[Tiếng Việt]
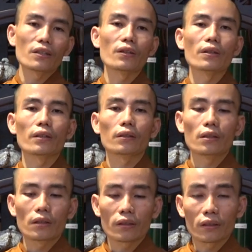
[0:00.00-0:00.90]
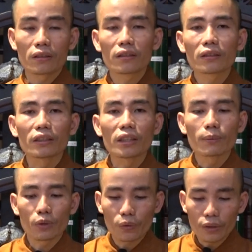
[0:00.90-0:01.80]
Rồi nương tựa vào
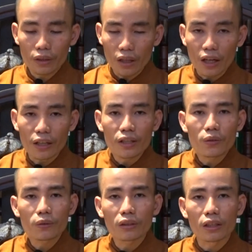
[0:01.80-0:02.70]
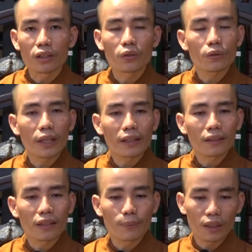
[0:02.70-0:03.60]
một chút lợi, chút tình, chút
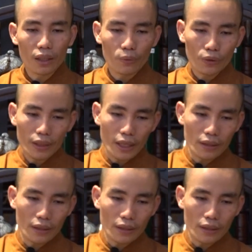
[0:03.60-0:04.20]
danh, để mình có một gia